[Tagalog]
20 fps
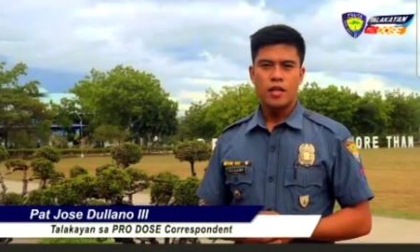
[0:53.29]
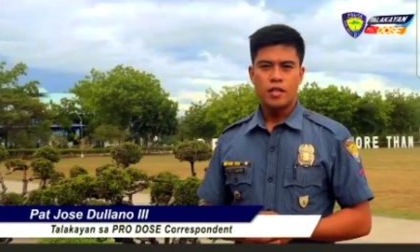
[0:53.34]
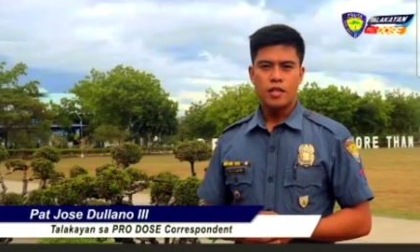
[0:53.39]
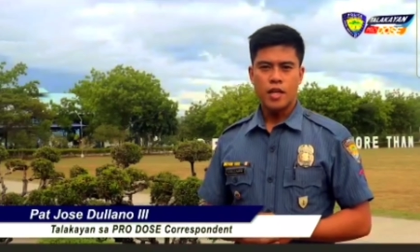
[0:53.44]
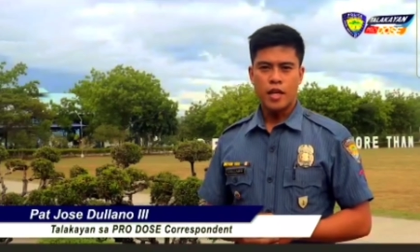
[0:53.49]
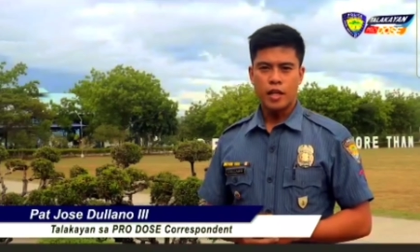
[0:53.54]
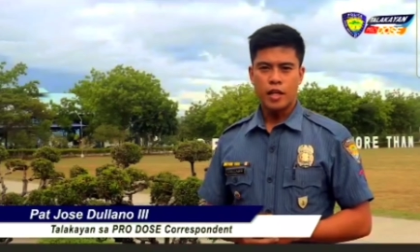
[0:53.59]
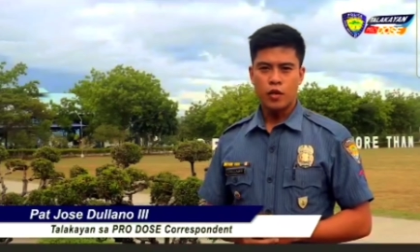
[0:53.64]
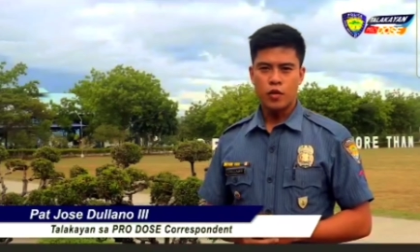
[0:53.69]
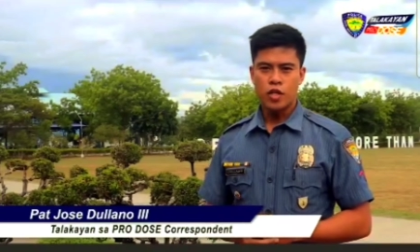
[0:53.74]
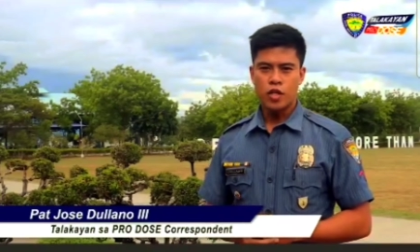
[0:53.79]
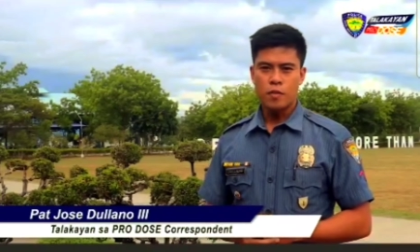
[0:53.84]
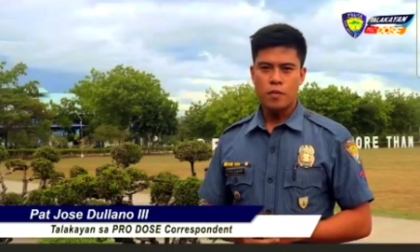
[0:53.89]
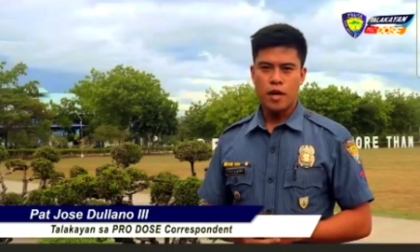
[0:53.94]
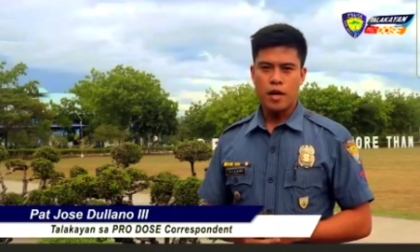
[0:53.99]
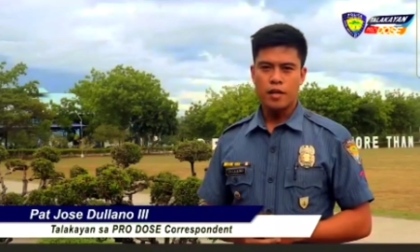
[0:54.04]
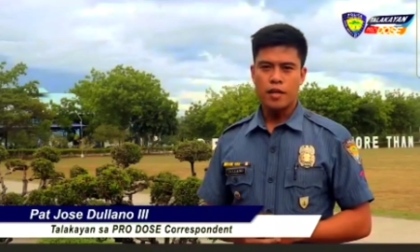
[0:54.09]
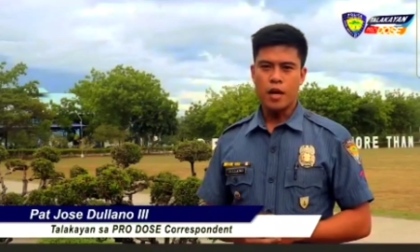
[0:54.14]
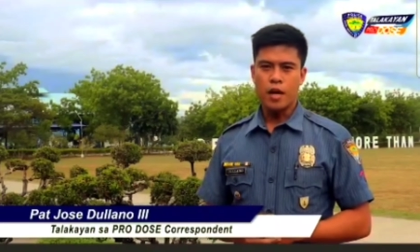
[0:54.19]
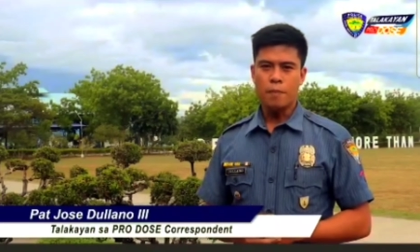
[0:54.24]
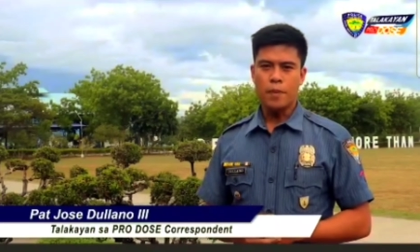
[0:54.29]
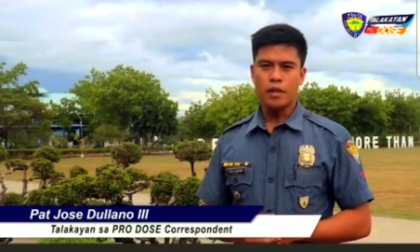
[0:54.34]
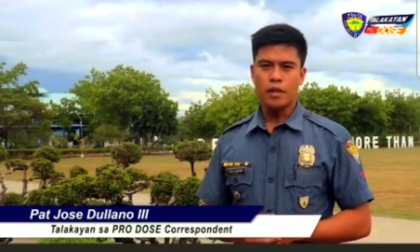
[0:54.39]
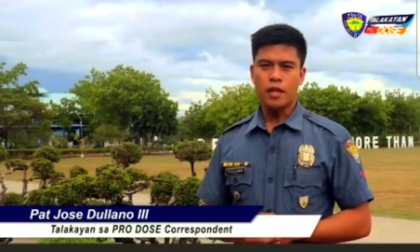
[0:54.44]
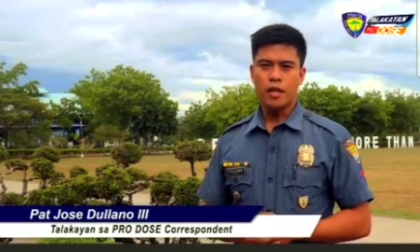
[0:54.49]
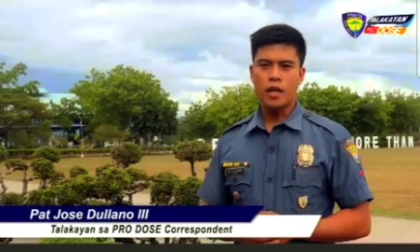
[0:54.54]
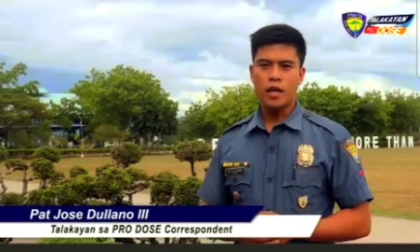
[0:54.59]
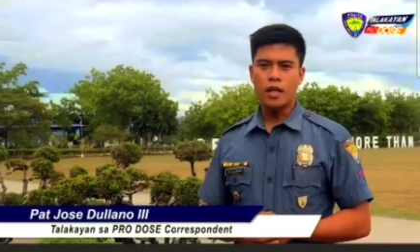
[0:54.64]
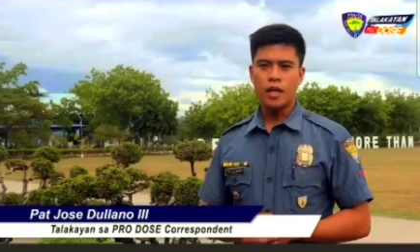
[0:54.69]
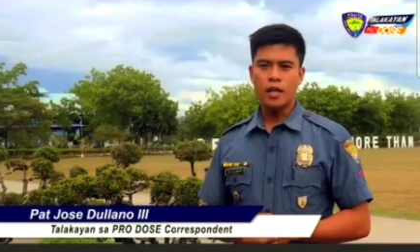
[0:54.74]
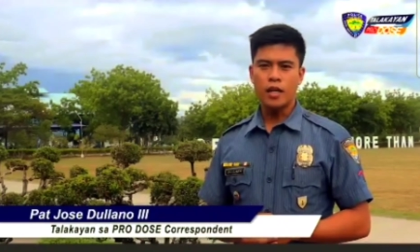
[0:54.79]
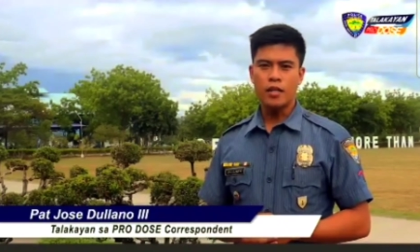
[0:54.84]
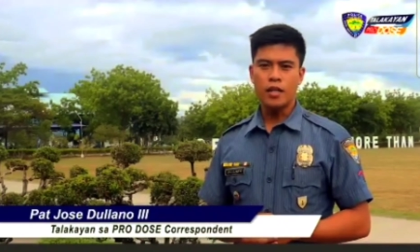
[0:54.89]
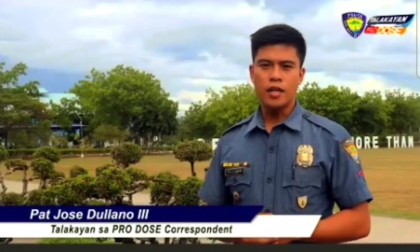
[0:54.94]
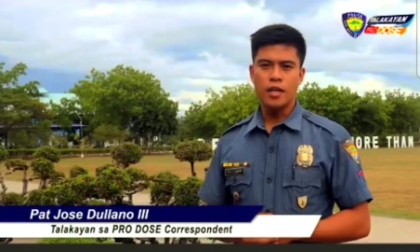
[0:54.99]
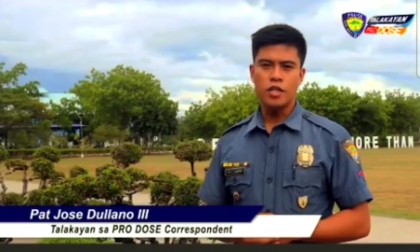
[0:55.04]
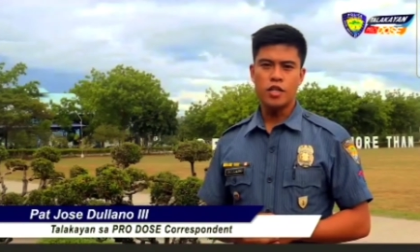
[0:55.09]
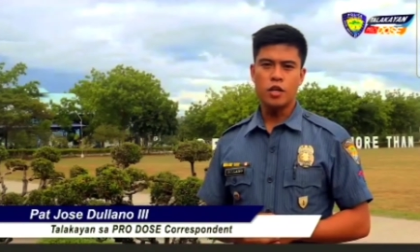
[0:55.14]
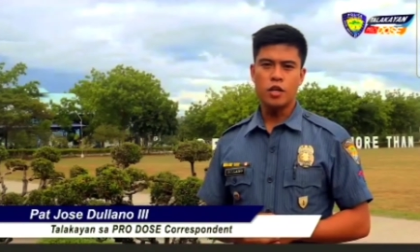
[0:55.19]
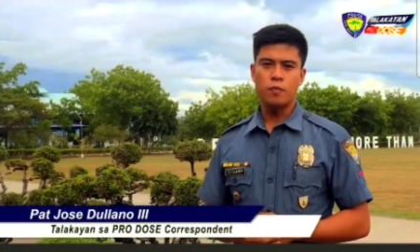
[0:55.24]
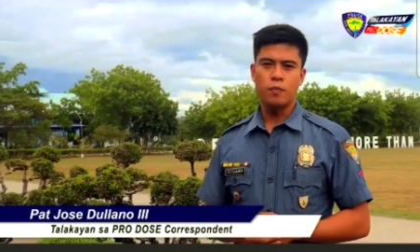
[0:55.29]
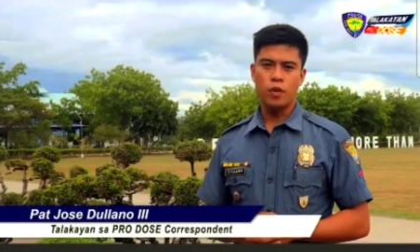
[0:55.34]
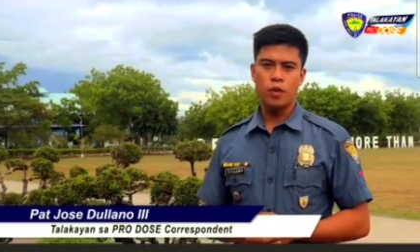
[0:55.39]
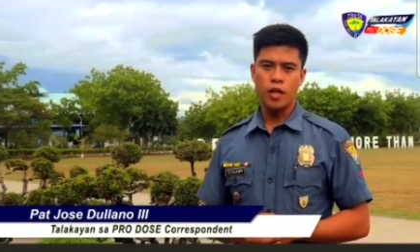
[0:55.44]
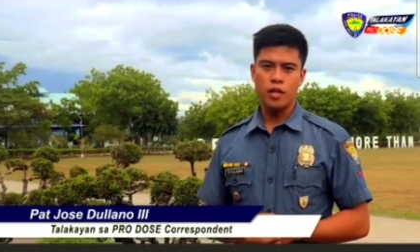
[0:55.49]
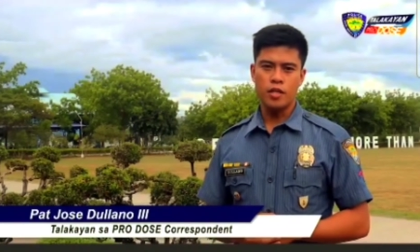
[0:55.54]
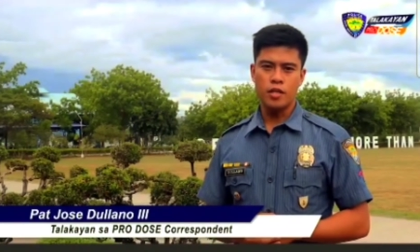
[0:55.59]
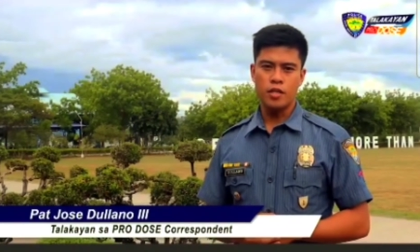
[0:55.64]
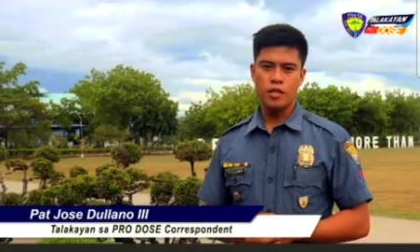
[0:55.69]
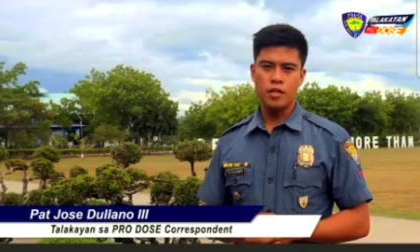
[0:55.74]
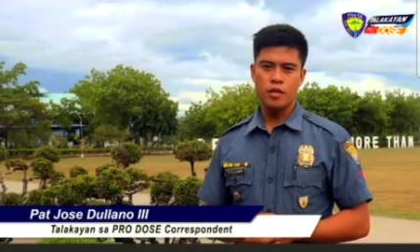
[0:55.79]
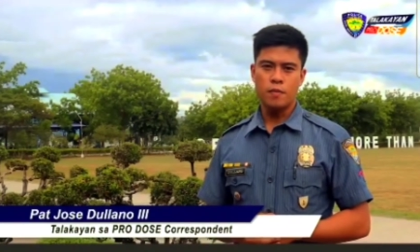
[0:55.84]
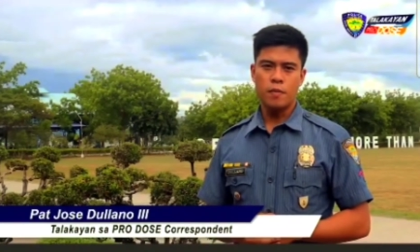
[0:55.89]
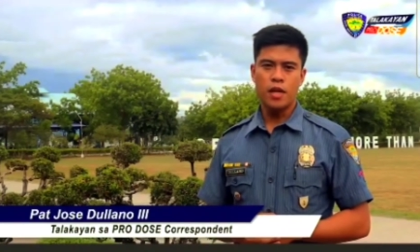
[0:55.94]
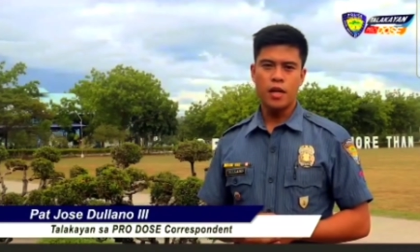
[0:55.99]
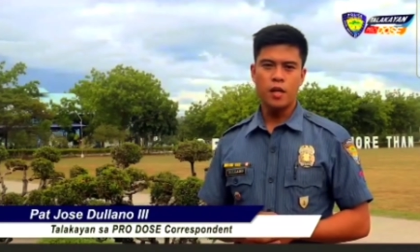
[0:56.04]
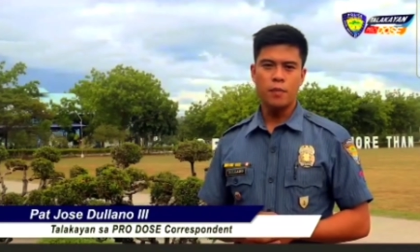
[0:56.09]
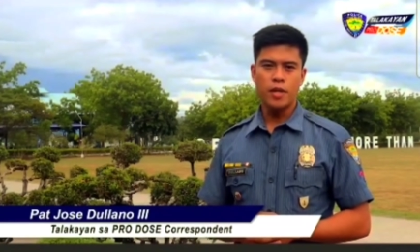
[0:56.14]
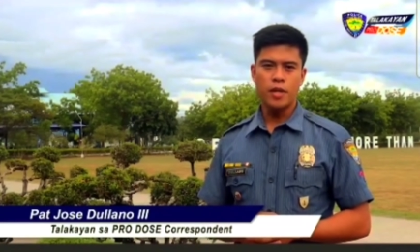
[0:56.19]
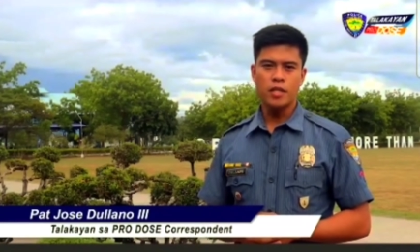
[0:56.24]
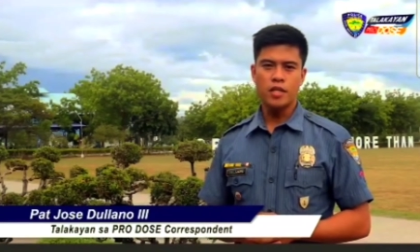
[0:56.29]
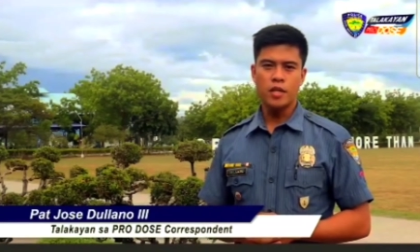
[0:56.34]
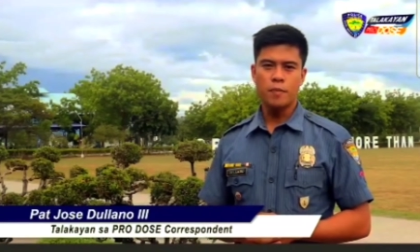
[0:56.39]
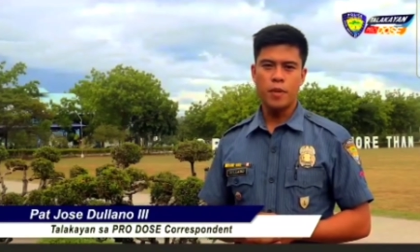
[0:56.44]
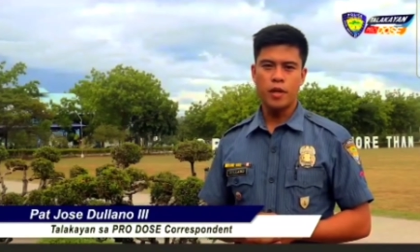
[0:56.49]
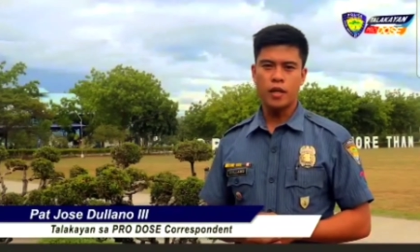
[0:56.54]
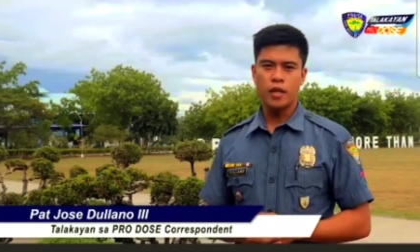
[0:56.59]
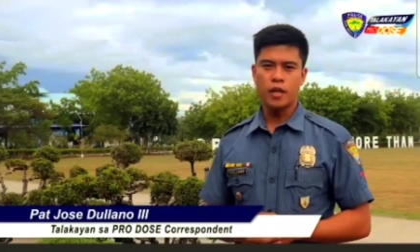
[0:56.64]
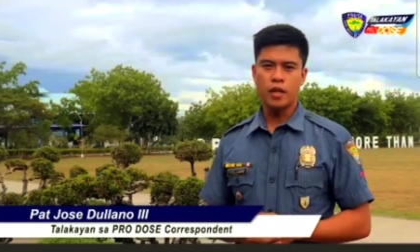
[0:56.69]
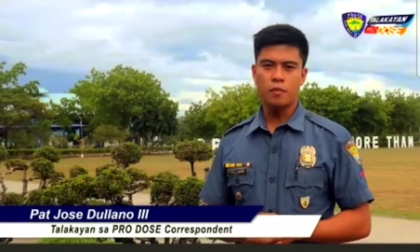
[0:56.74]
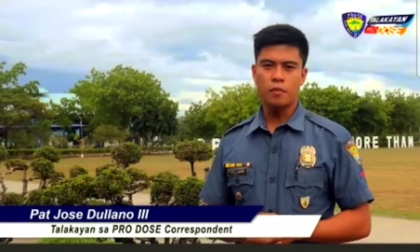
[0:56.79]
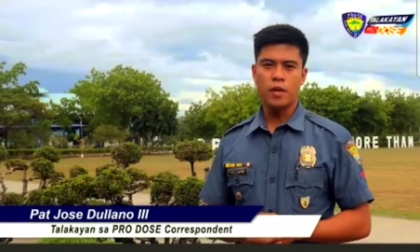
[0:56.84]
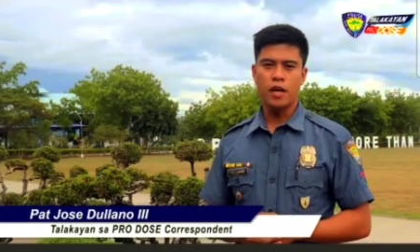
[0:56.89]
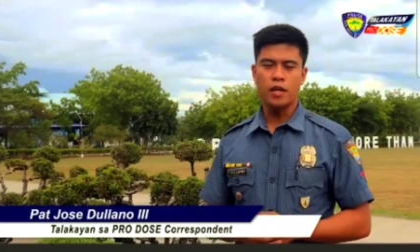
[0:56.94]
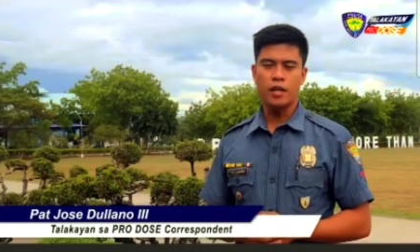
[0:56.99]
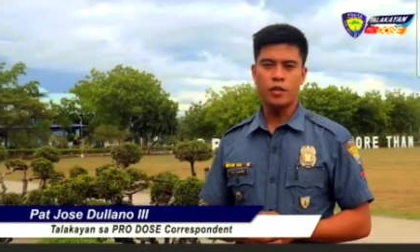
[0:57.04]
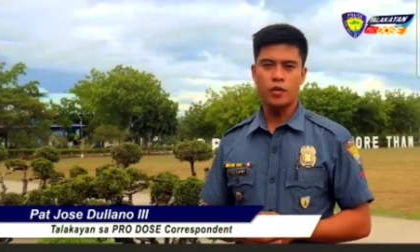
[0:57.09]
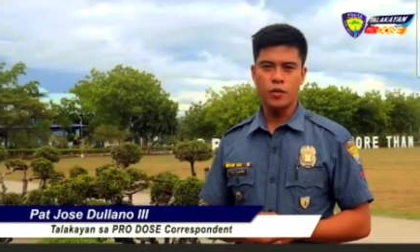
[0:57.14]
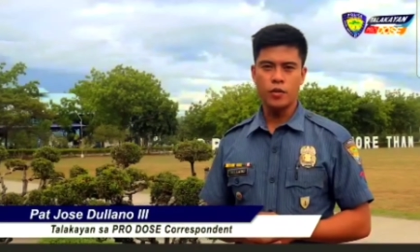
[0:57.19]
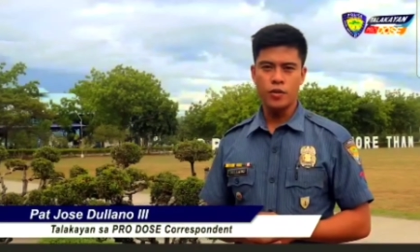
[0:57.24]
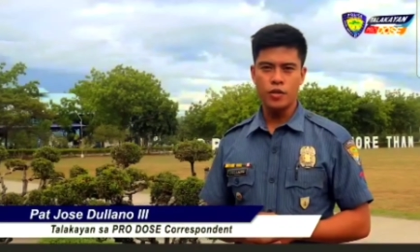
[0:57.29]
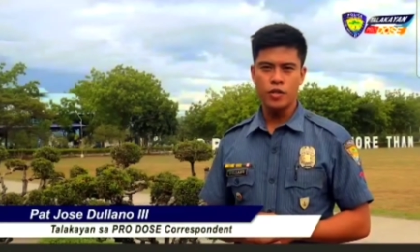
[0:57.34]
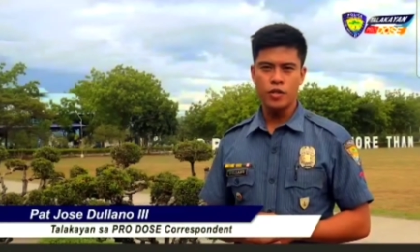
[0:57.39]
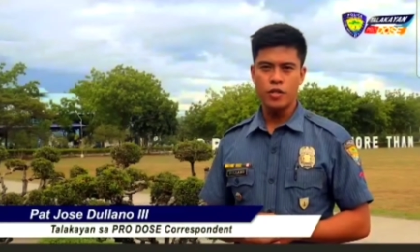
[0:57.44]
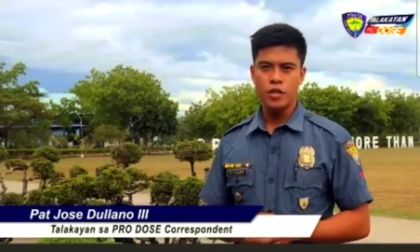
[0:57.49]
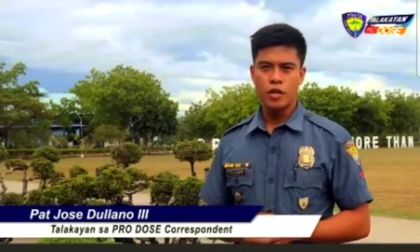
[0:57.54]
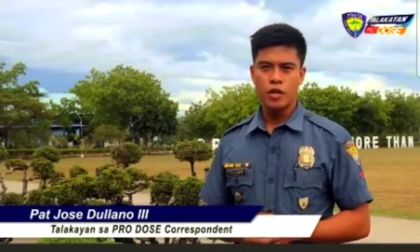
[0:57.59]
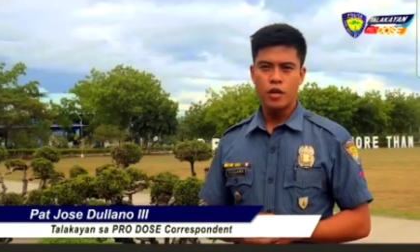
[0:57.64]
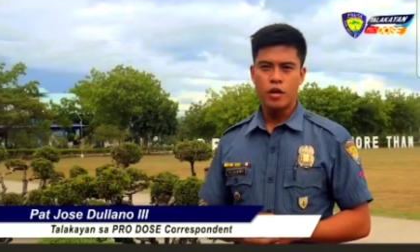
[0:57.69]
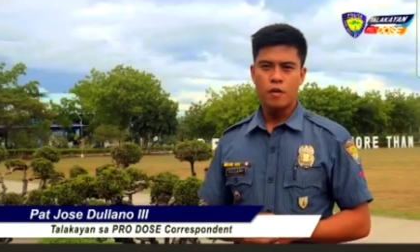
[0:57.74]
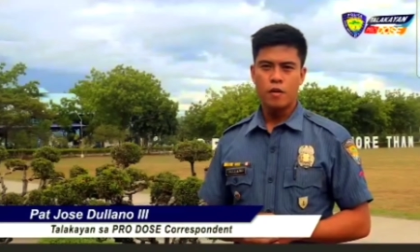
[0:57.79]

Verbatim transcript: Isa ito sa mga dapat paglayin ng isang pulis maliban sa pagiging makadiyos,